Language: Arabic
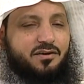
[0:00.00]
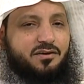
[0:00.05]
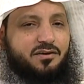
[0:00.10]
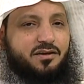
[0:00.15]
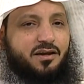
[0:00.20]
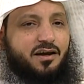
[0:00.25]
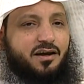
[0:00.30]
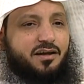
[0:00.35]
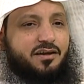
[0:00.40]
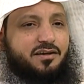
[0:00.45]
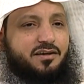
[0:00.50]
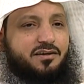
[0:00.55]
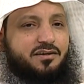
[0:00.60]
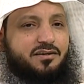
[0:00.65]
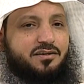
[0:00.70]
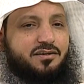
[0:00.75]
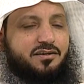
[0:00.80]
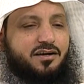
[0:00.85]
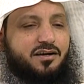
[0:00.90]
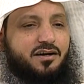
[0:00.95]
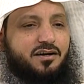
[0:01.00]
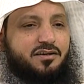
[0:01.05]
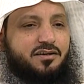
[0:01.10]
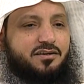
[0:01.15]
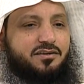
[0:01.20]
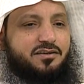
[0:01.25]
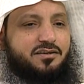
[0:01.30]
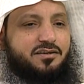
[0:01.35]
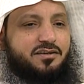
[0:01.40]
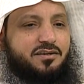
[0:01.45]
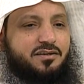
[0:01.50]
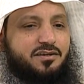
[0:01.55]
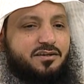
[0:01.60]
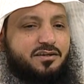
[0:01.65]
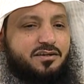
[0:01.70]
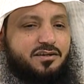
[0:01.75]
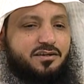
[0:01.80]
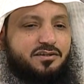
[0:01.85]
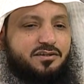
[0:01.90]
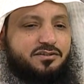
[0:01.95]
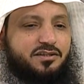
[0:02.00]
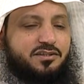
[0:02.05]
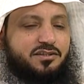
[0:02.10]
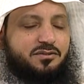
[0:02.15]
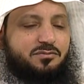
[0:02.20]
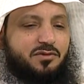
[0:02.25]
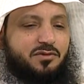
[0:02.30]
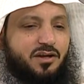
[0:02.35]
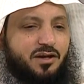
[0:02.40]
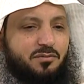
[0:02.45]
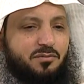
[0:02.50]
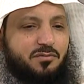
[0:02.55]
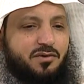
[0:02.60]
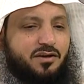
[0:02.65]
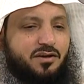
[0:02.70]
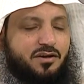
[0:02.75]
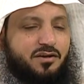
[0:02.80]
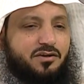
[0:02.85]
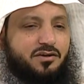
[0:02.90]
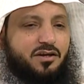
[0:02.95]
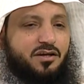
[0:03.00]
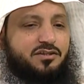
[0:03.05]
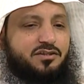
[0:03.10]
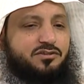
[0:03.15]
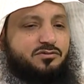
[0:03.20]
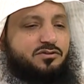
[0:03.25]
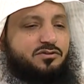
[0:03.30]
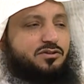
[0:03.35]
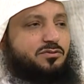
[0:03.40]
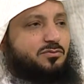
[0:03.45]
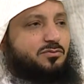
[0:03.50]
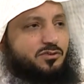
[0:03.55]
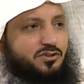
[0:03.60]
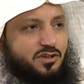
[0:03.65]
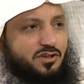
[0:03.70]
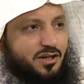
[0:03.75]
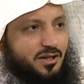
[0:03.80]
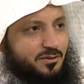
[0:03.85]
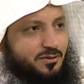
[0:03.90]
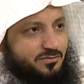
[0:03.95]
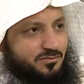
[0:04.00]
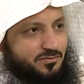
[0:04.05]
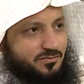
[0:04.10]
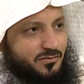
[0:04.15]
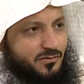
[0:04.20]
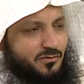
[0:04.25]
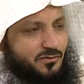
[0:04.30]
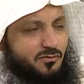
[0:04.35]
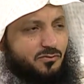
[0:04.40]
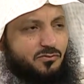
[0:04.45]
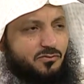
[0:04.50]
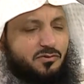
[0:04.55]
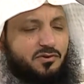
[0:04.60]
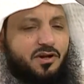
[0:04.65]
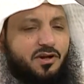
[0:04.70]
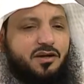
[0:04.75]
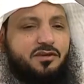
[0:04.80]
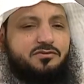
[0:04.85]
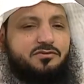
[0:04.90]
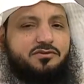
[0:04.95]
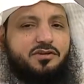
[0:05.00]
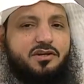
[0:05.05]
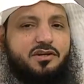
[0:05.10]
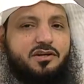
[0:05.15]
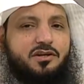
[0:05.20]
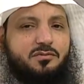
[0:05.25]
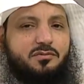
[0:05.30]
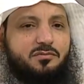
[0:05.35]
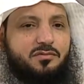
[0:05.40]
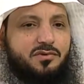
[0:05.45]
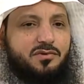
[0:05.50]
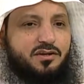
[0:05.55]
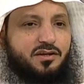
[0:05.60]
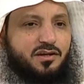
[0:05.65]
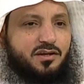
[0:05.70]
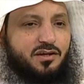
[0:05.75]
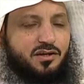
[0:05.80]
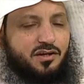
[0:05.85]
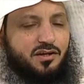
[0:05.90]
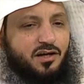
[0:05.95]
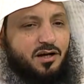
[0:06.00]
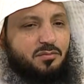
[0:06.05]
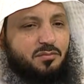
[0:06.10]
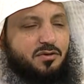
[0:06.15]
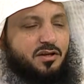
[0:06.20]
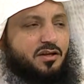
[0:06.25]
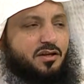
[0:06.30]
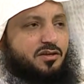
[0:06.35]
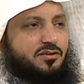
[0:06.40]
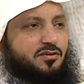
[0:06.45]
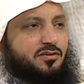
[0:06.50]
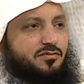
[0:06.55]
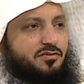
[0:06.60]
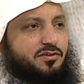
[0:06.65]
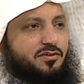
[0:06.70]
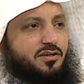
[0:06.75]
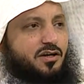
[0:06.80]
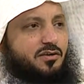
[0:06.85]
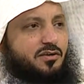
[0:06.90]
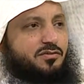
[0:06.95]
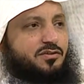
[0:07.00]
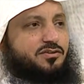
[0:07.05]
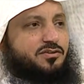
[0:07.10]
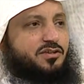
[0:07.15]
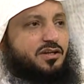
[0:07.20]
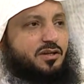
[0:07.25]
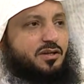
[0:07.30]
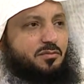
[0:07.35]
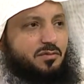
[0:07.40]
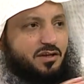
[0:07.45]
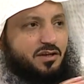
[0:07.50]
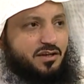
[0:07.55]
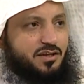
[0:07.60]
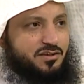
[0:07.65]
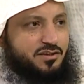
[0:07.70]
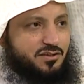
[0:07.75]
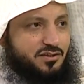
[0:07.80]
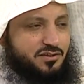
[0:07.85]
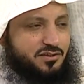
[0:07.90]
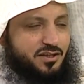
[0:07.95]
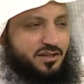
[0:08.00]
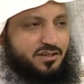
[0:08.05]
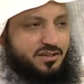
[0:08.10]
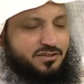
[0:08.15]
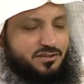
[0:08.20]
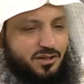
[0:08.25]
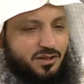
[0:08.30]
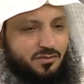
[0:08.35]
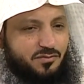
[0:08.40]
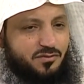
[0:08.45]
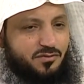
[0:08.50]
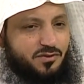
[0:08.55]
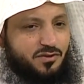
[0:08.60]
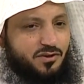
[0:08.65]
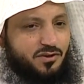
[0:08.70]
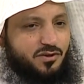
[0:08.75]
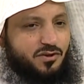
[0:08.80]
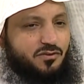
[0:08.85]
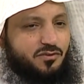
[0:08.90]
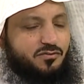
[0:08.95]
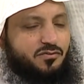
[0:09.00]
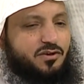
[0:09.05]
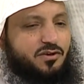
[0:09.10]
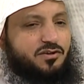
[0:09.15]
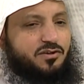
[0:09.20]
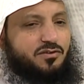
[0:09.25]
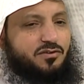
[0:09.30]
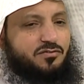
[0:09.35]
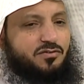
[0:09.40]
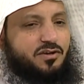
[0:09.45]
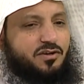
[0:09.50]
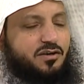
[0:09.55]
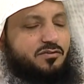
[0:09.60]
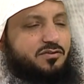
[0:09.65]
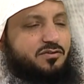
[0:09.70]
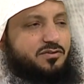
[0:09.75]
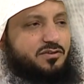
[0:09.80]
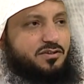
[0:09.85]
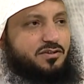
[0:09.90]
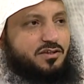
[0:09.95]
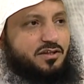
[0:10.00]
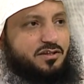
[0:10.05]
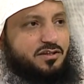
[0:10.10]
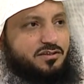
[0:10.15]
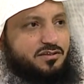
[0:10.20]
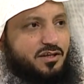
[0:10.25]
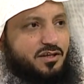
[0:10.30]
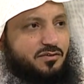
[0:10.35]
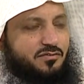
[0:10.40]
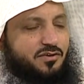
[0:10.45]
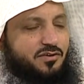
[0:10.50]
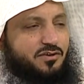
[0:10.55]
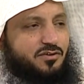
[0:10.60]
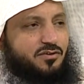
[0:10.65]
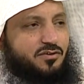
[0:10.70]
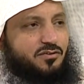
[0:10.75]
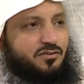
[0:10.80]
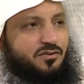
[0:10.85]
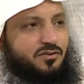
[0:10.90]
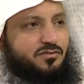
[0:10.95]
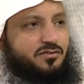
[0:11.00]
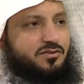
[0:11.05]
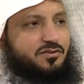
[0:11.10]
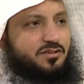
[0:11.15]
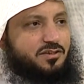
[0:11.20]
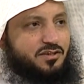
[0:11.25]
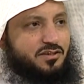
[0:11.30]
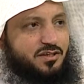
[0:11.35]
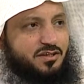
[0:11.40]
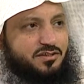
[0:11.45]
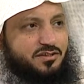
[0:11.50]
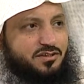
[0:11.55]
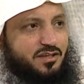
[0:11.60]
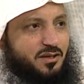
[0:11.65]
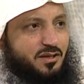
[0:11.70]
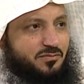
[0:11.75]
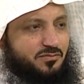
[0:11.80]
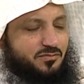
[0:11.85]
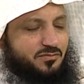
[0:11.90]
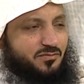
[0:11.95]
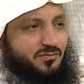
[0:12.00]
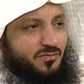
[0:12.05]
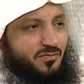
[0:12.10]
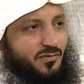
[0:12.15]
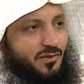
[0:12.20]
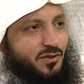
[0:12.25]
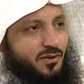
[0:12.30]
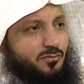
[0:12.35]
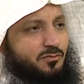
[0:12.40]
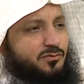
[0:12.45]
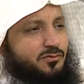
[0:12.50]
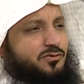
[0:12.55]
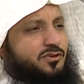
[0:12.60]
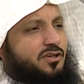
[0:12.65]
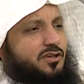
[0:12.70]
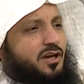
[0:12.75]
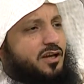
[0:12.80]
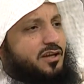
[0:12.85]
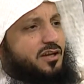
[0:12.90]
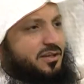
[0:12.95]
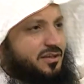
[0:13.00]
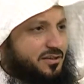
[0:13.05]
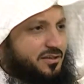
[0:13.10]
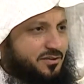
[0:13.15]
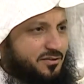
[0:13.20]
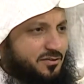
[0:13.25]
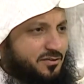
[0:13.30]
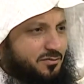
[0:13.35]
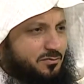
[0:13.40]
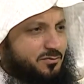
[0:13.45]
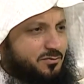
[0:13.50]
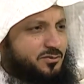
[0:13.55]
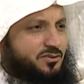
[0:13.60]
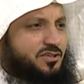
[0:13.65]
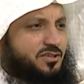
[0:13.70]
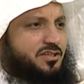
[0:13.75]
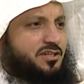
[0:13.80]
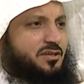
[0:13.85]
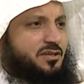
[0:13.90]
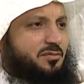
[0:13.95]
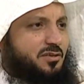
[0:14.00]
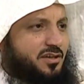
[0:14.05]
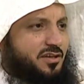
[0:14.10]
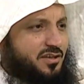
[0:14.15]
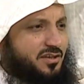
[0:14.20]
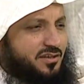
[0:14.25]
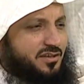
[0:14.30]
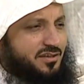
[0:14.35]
كان قال قيل جاءت امرأة مرة كانت زوجته مطيعة وكان يسلم قبل أن يدخل في الدار فتسلم عليه ترد عليه السلام فيدخل الفناء فترد عليه السلام فيدخل الغرفة فترد عليه السلام مطيعة له مستجيبة له